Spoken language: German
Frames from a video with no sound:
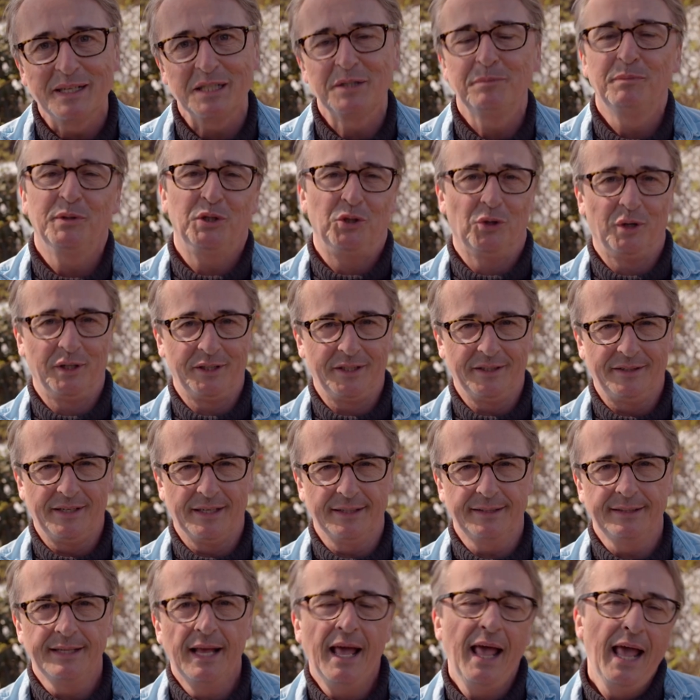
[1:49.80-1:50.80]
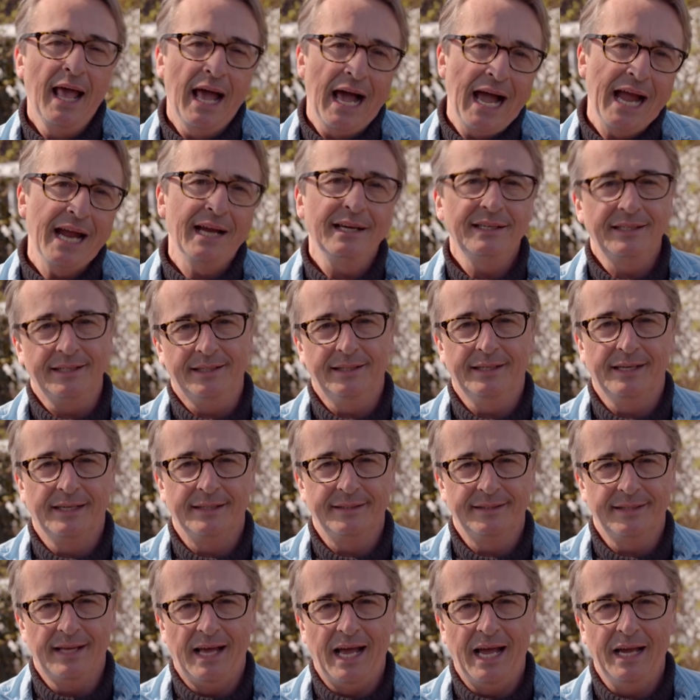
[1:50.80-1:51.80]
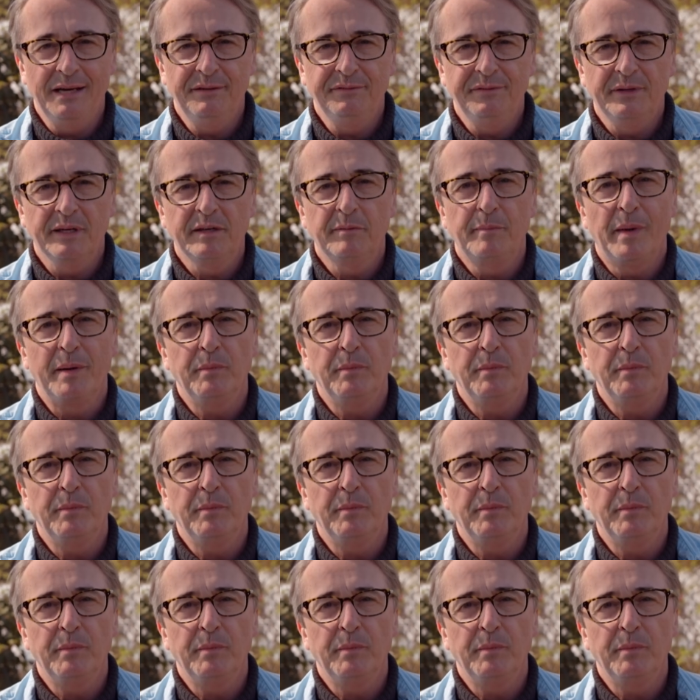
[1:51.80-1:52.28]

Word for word: was bedeutet das? Eigentlich ganz einfach,